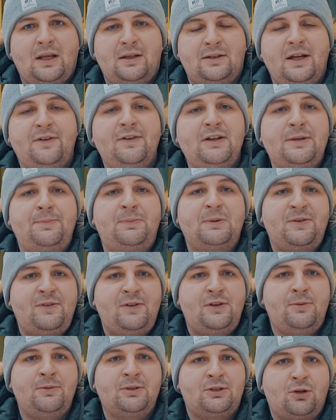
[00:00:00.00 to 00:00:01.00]
Давайте
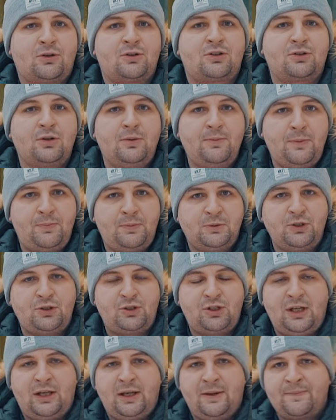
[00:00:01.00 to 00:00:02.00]
подведем итог, что мы
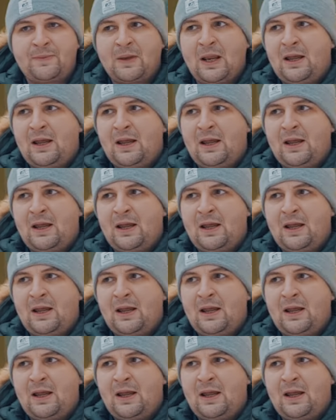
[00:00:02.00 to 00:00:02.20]
получили.